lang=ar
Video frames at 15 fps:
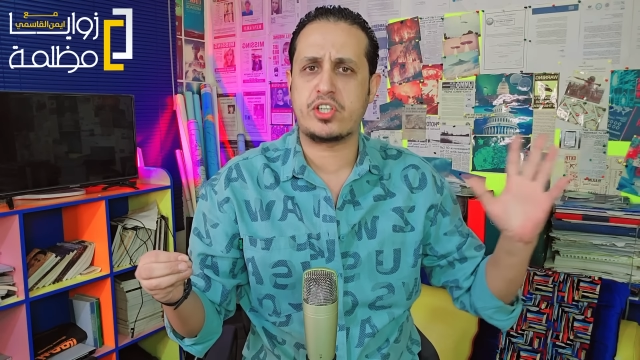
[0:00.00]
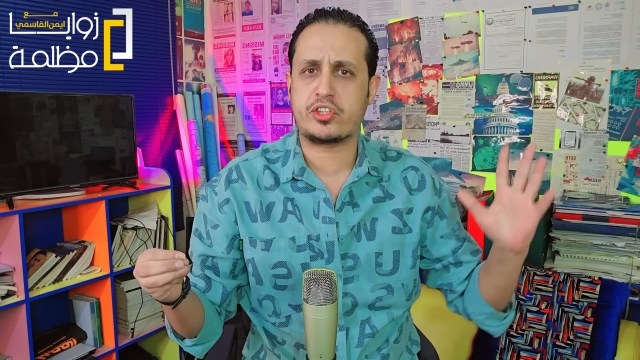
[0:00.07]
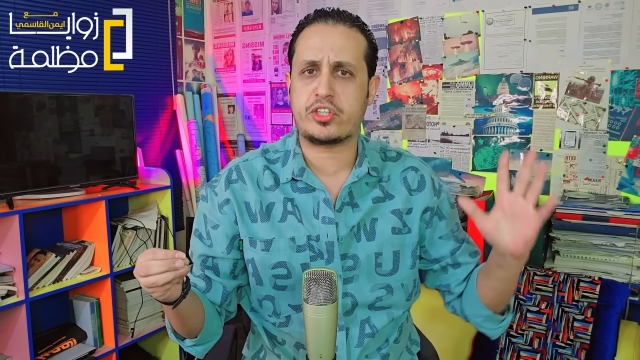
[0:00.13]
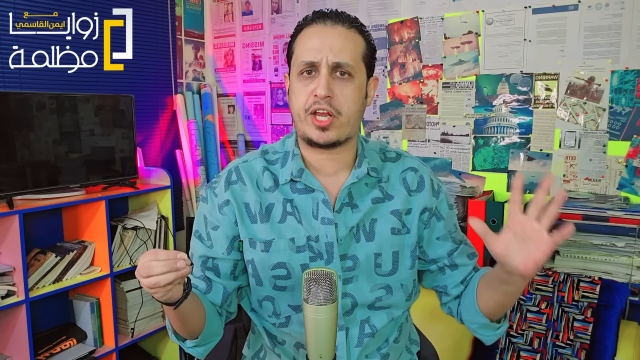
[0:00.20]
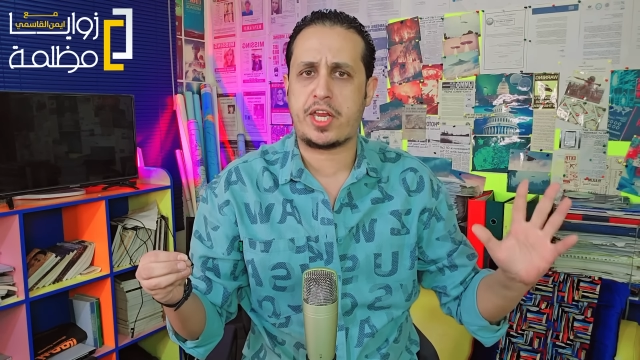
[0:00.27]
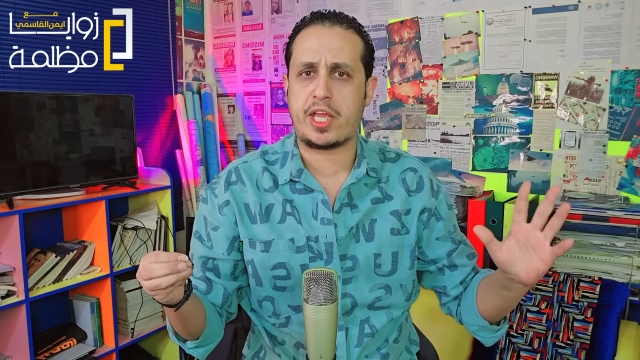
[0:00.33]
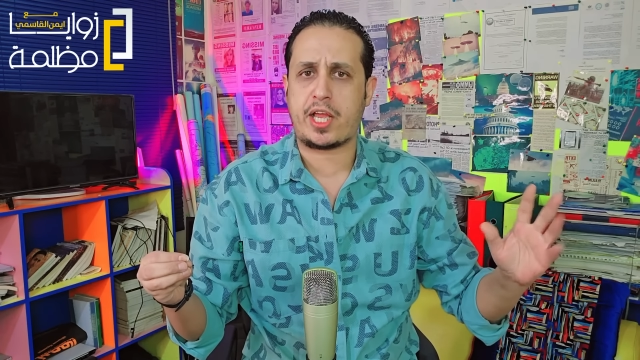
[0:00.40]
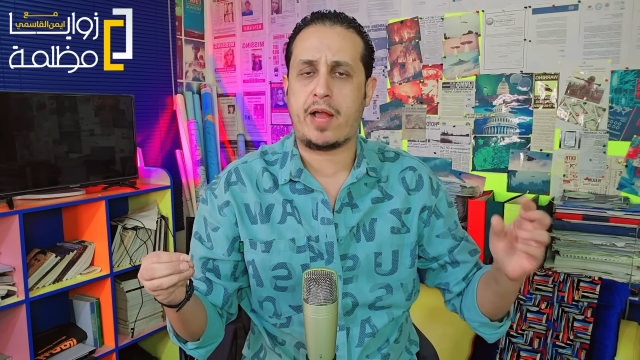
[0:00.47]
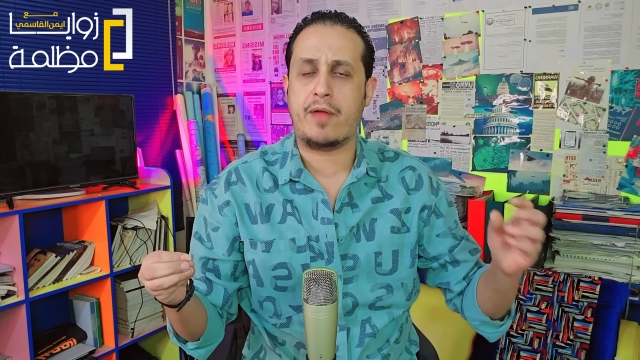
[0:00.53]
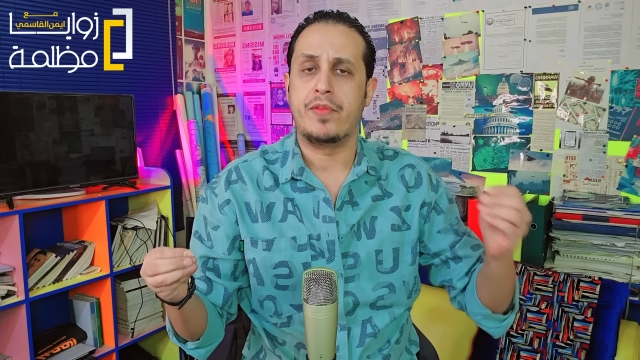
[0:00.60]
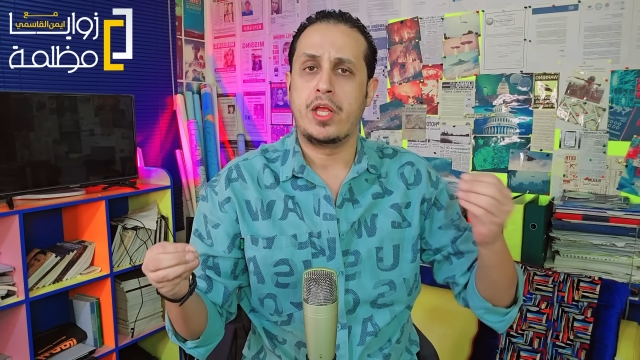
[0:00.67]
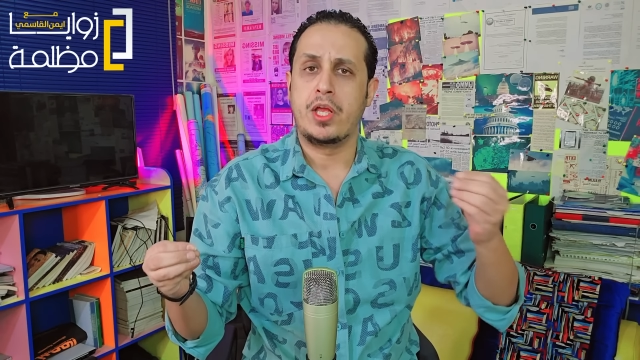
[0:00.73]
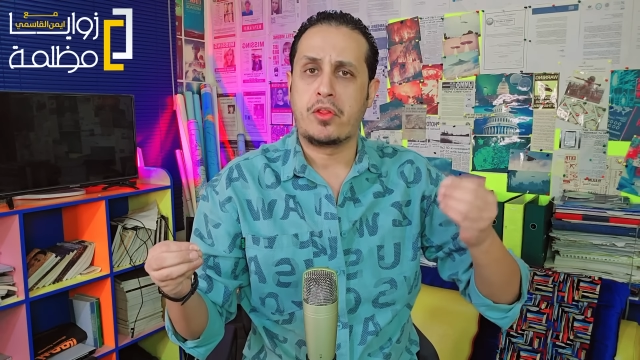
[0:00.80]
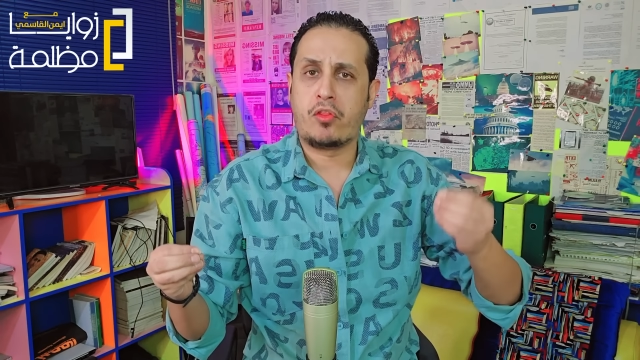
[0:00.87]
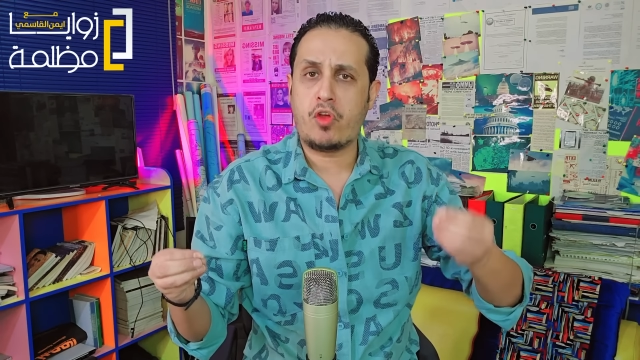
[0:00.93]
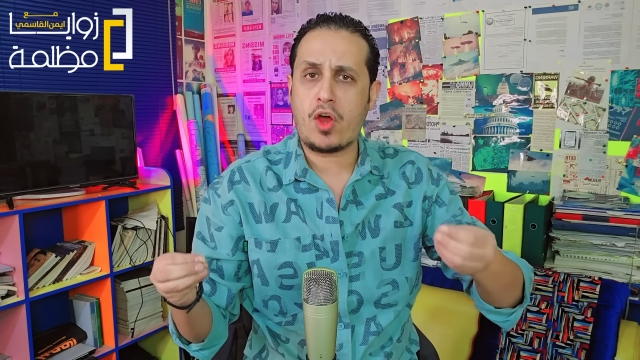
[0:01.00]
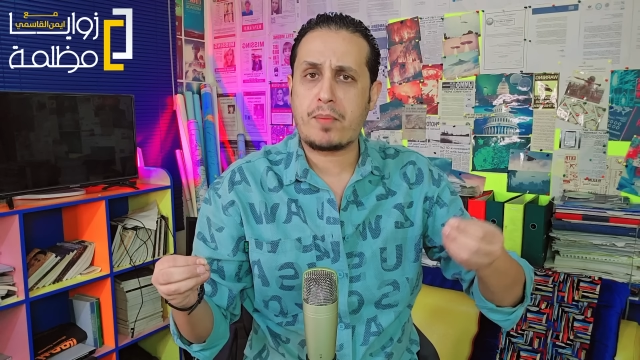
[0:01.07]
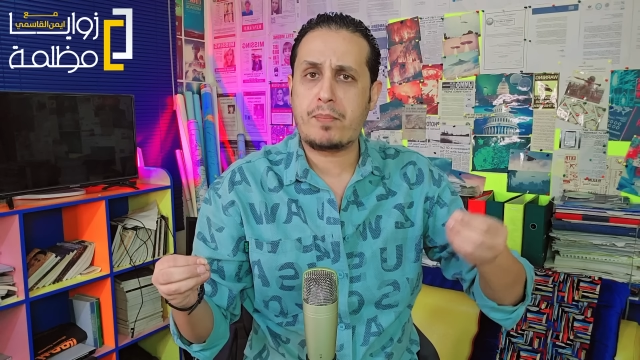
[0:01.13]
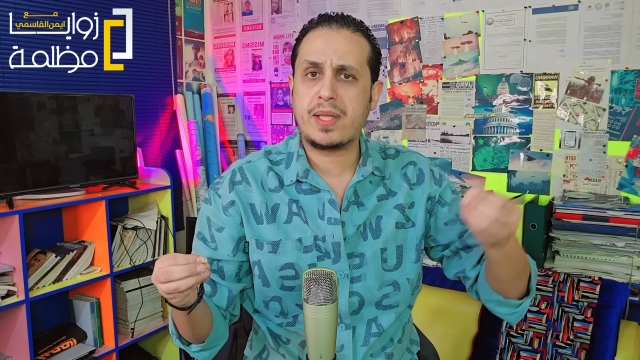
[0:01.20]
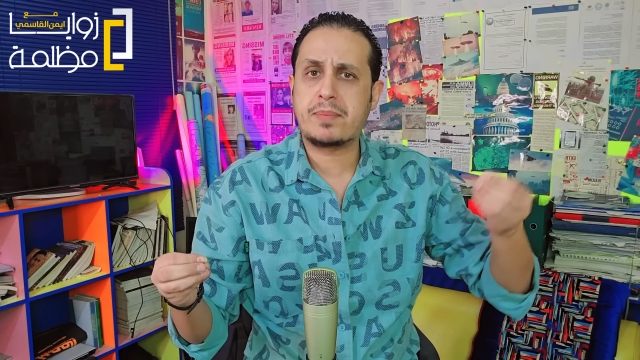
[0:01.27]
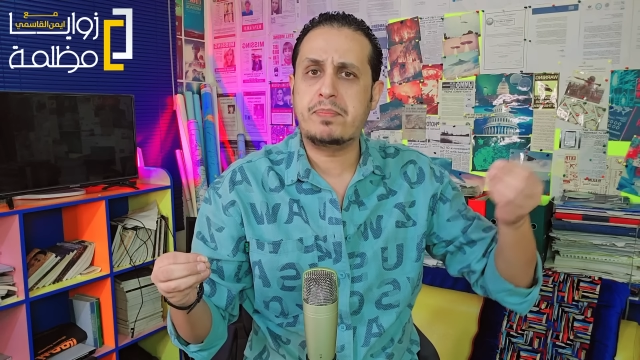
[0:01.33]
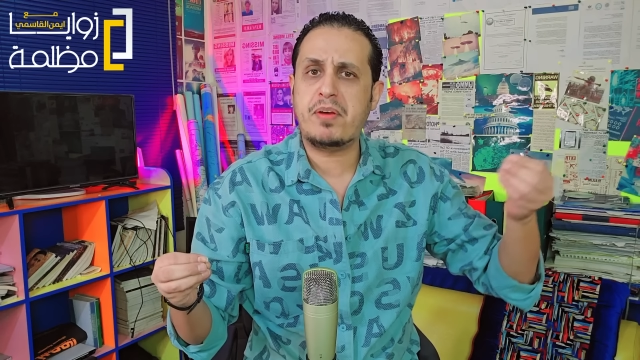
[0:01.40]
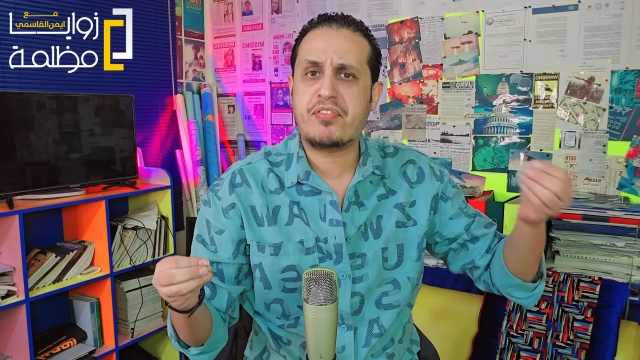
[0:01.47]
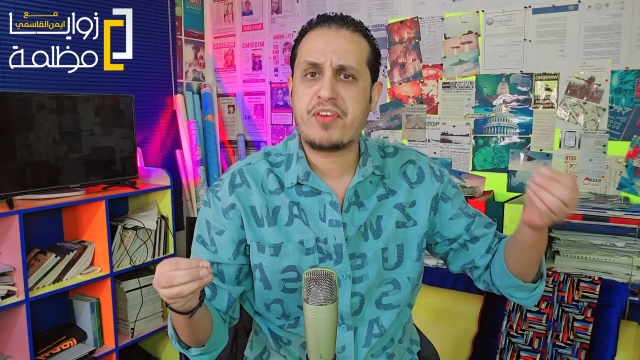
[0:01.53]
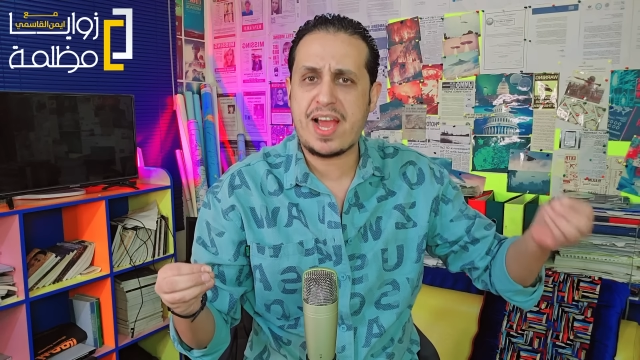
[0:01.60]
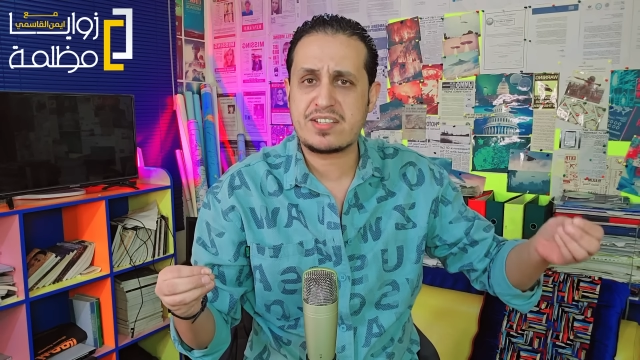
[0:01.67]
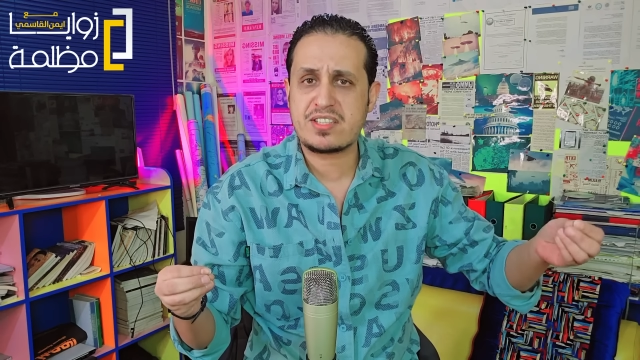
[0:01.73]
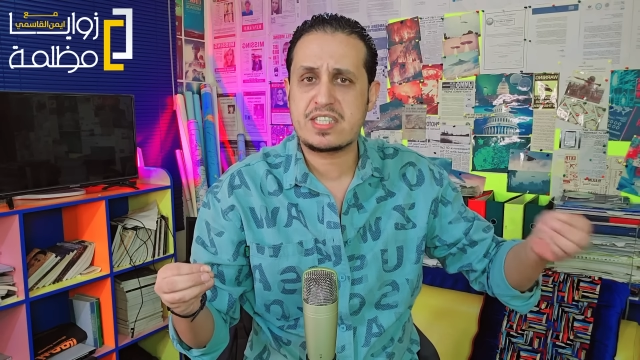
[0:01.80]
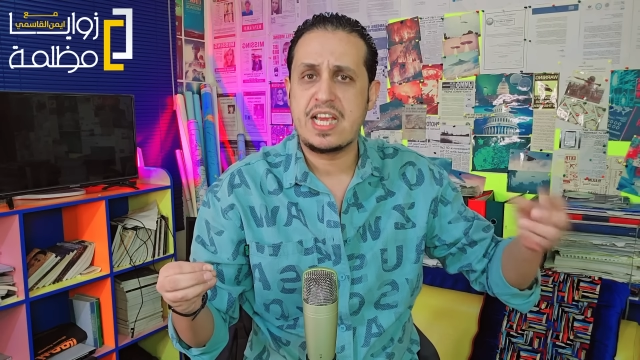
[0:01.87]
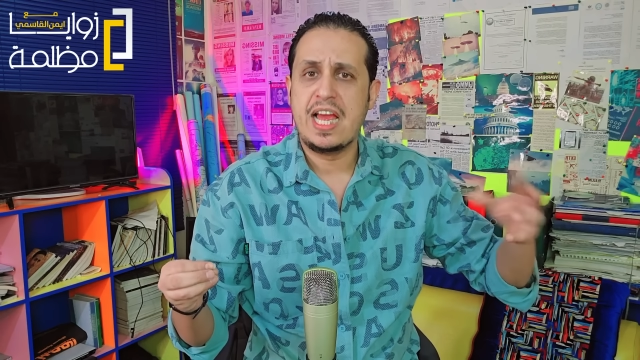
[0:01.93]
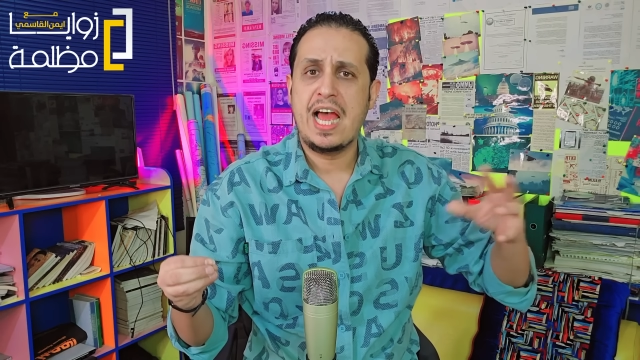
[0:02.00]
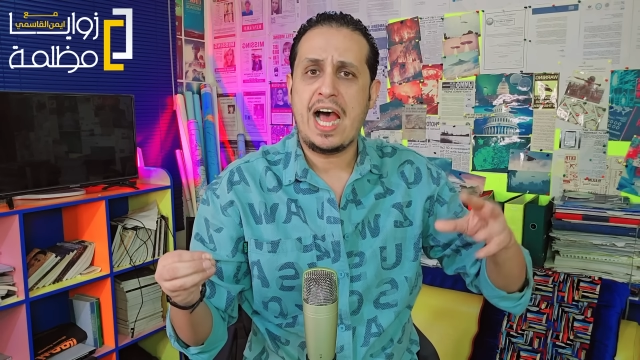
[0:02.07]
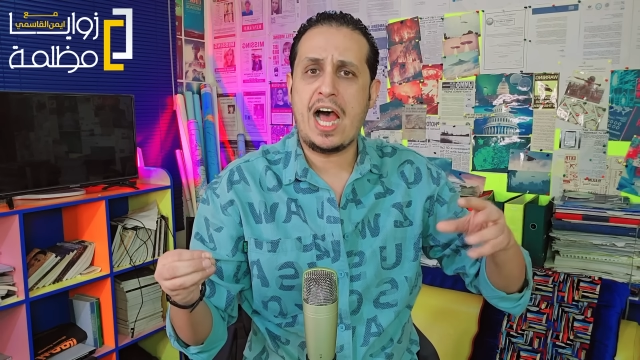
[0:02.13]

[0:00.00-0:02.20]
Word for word: الطريقة ضربت بفأس